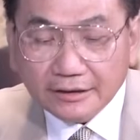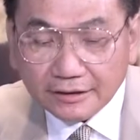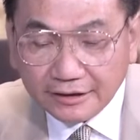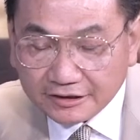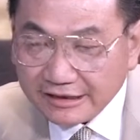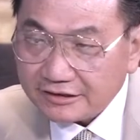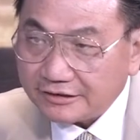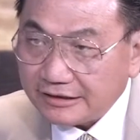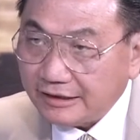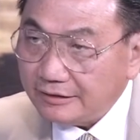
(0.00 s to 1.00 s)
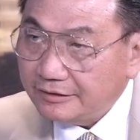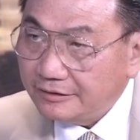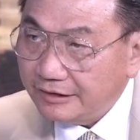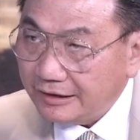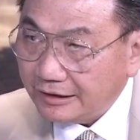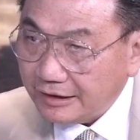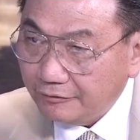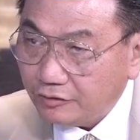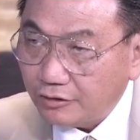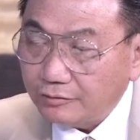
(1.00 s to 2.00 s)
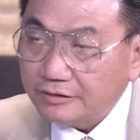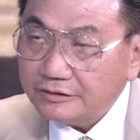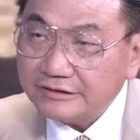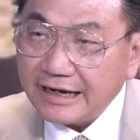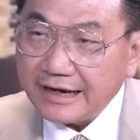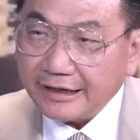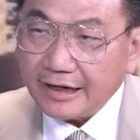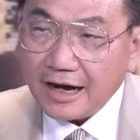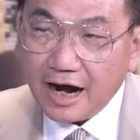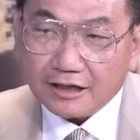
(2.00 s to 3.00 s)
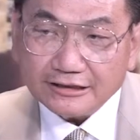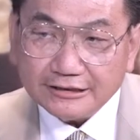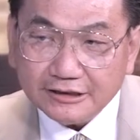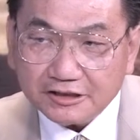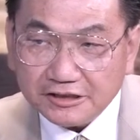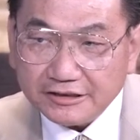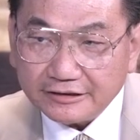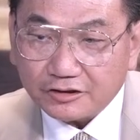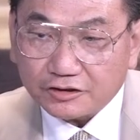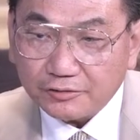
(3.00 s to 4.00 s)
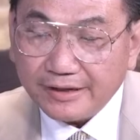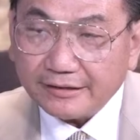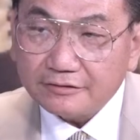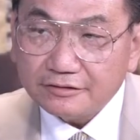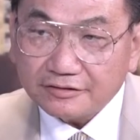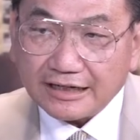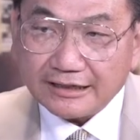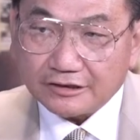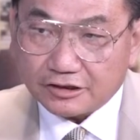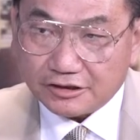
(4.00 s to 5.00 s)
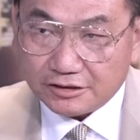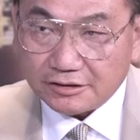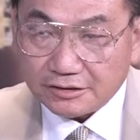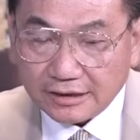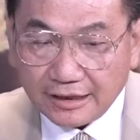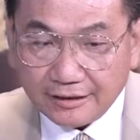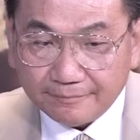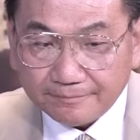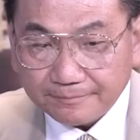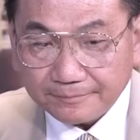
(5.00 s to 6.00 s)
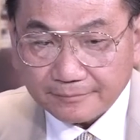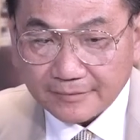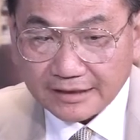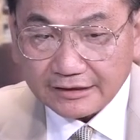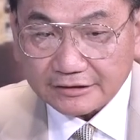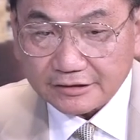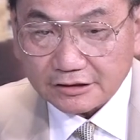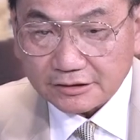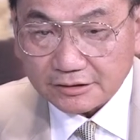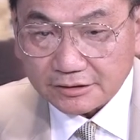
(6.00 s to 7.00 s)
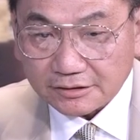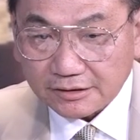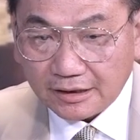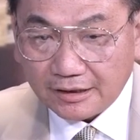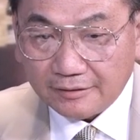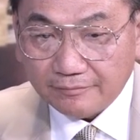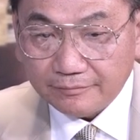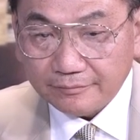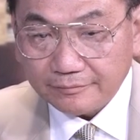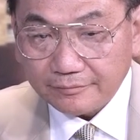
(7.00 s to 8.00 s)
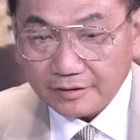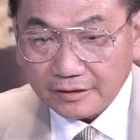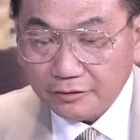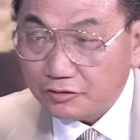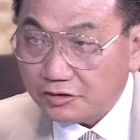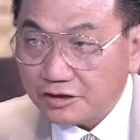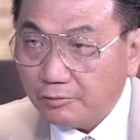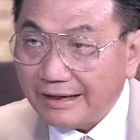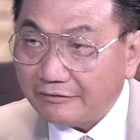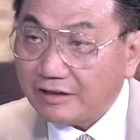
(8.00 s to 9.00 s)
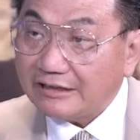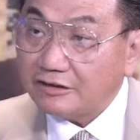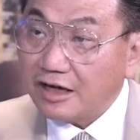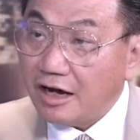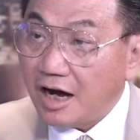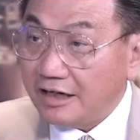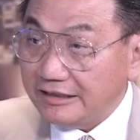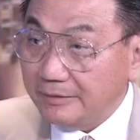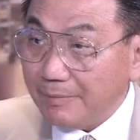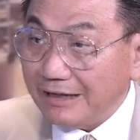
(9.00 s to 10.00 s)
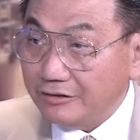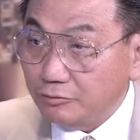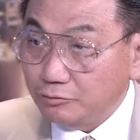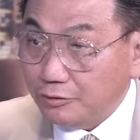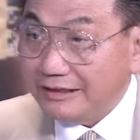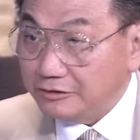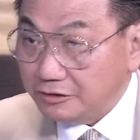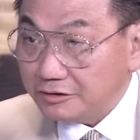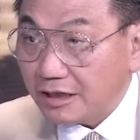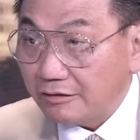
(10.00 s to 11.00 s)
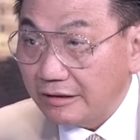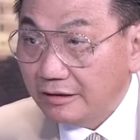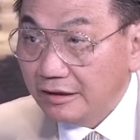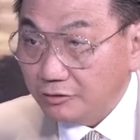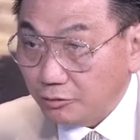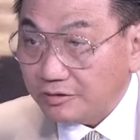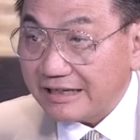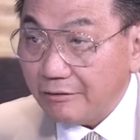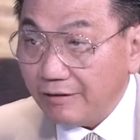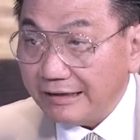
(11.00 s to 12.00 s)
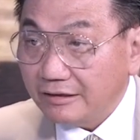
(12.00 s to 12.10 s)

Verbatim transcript: 一千尺的那个 condo 在二零一七年的十月大概是啊，大概是啊六十七万，但到二零一八年的五月已经到了九十三万，